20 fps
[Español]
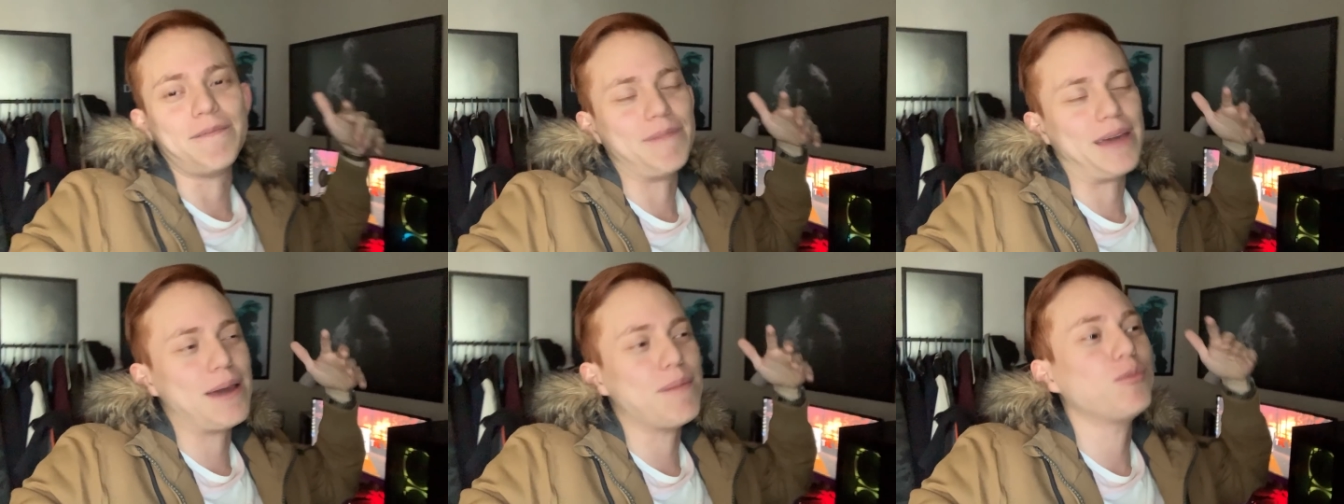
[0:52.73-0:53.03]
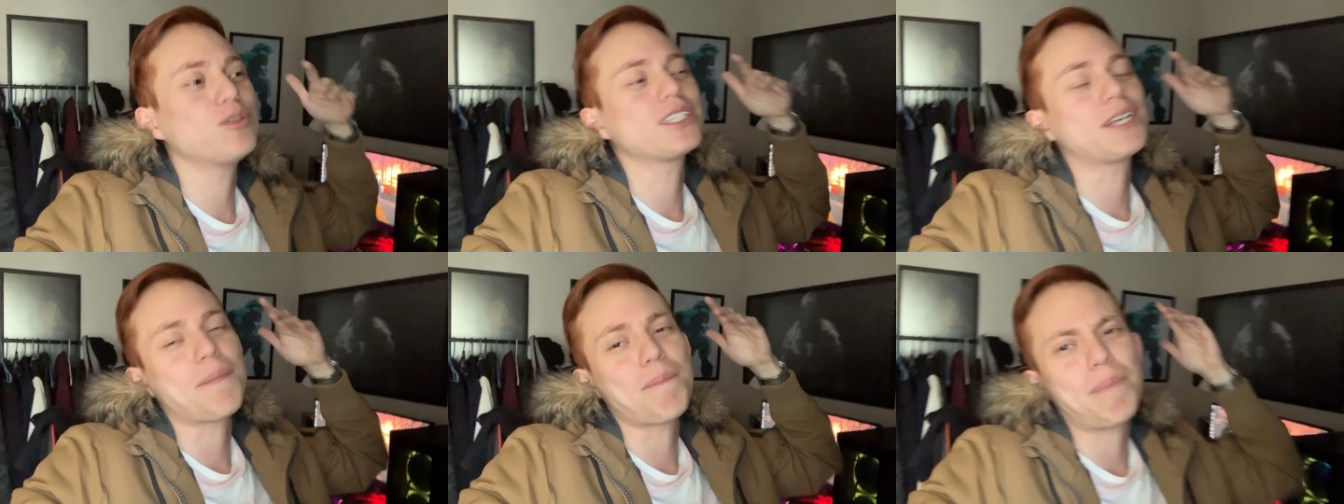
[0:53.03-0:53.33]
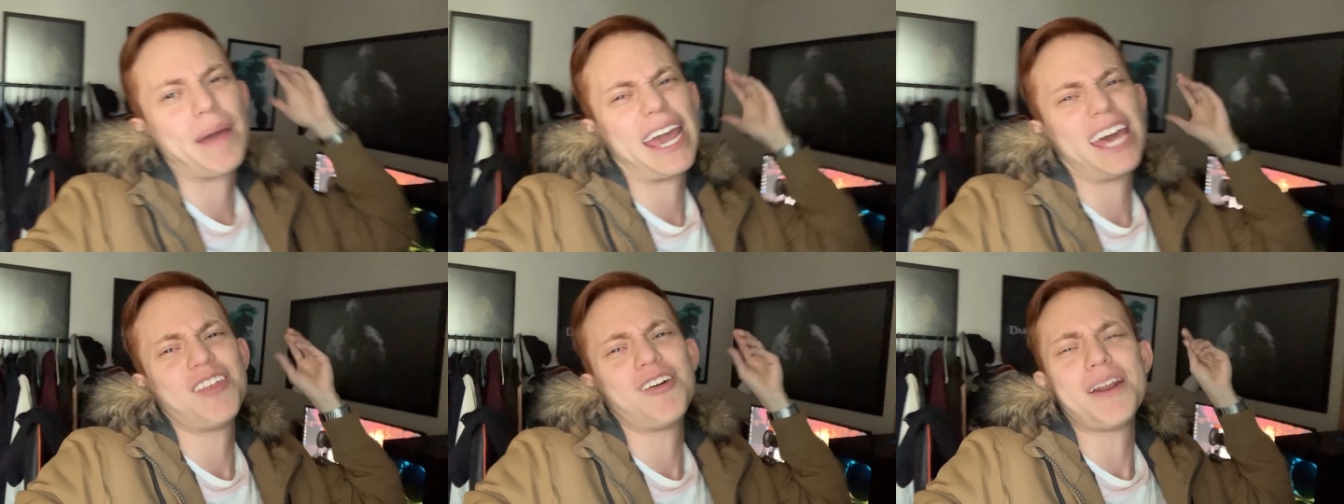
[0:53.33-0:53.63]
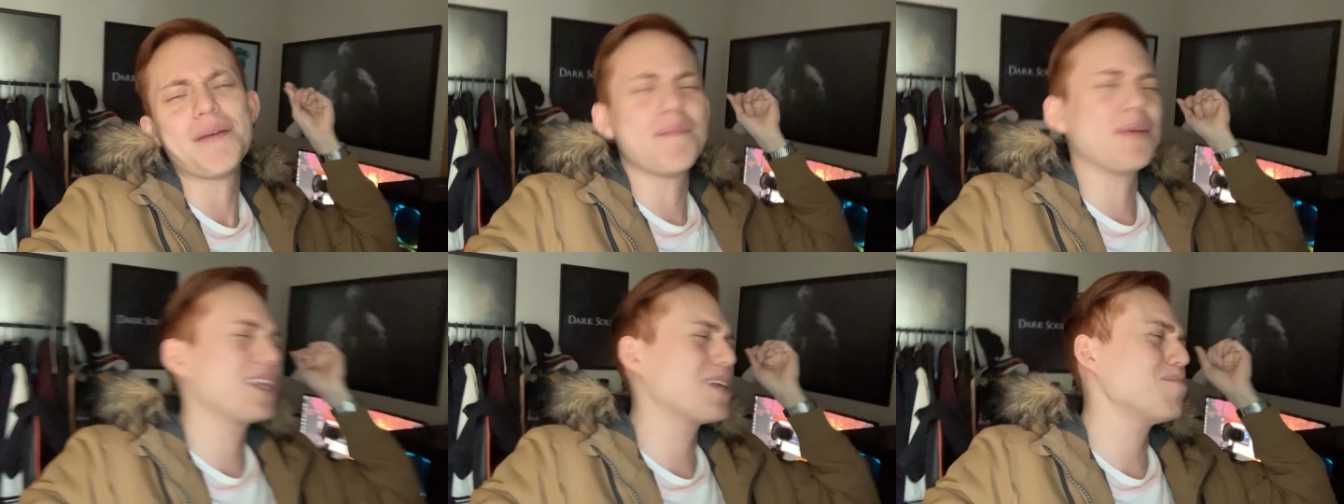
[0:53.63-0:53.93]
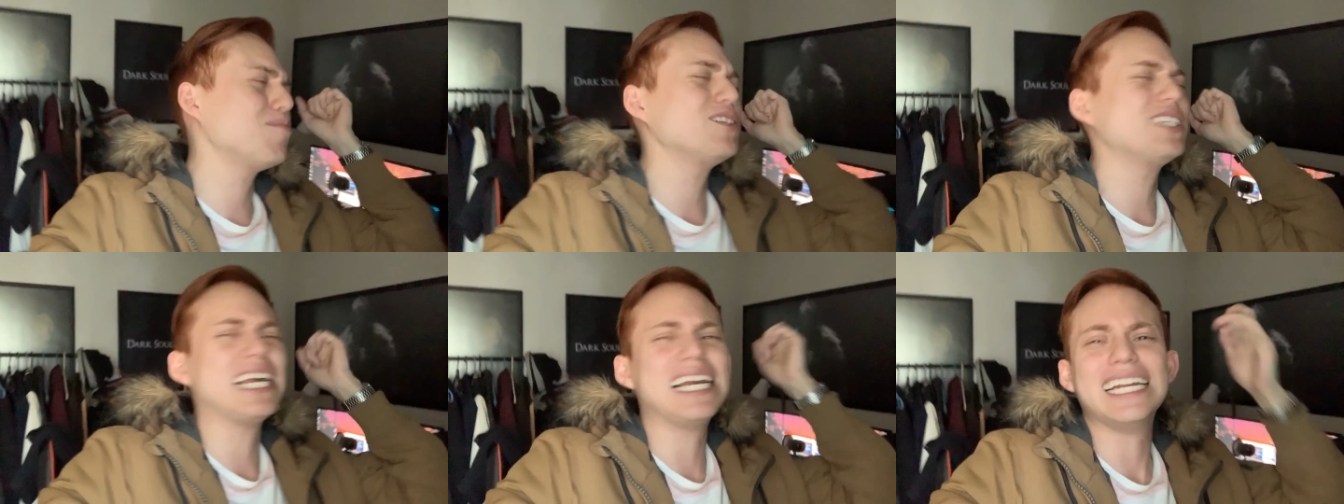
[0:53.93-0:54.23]
vemos qué pedo, le
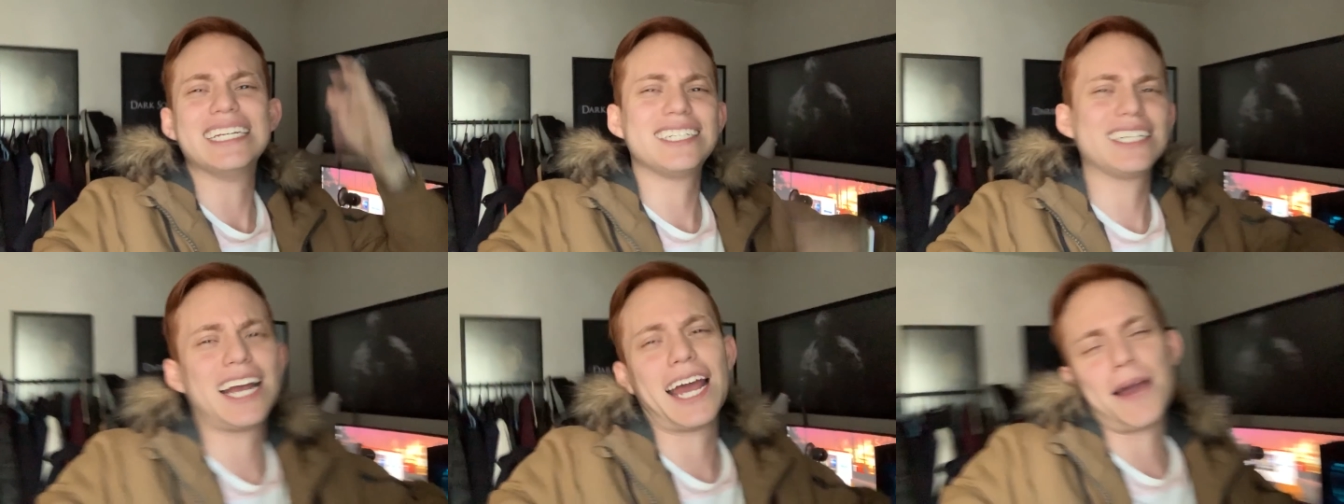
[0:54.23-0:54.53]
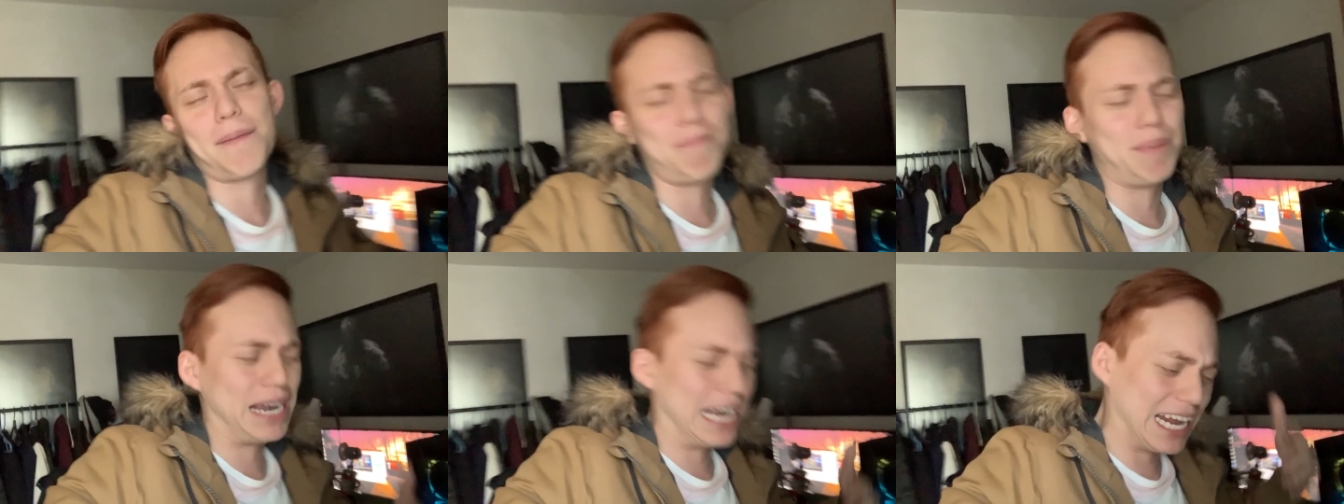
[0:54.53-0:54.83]
metemos el escape,